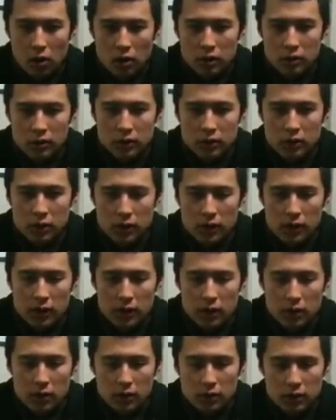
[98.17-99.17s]
本
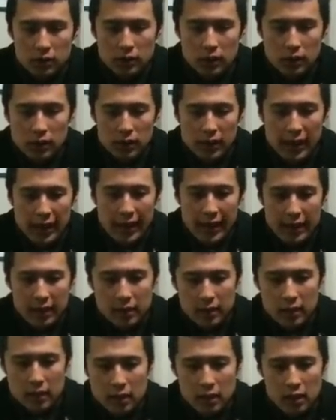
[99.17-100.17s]
当に本当に
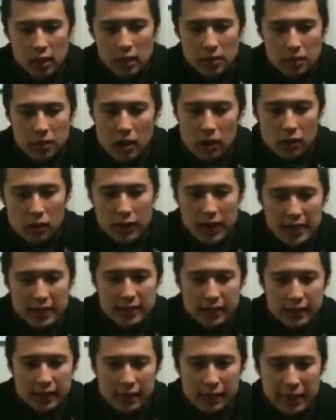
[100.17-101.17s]

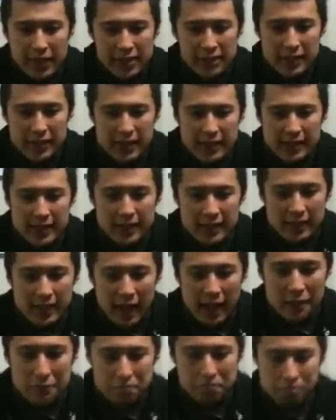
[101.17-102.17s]
悔しくてたまりませんでし
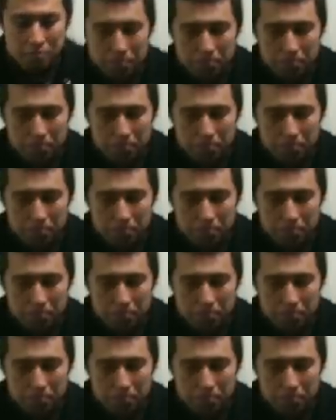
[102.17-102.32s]
たもう